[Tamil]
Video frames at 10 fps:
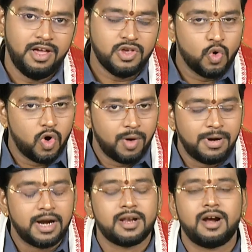
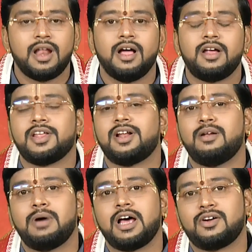யோகமான நாளாக இன்றைய
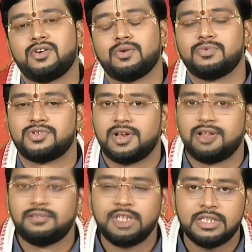நாள் மாறட்டும்னு
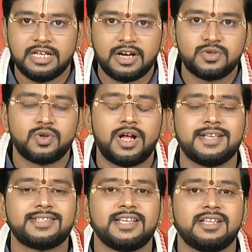சொல்லலாம் தனுசு
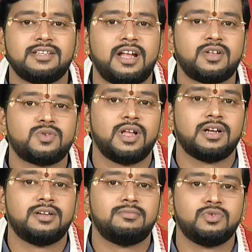ராசி அல்லது தனுசு
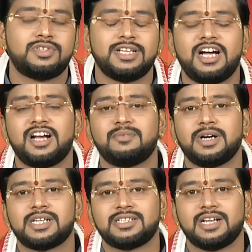லக்னம் உத்திராடம்
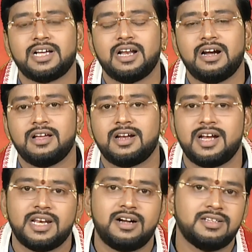நட்சத்திரக்காரர்களுக்கு
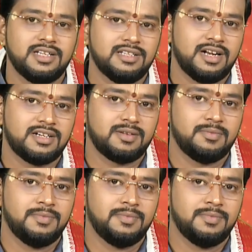இன்றைய நாள் சந்திராஷ்டம்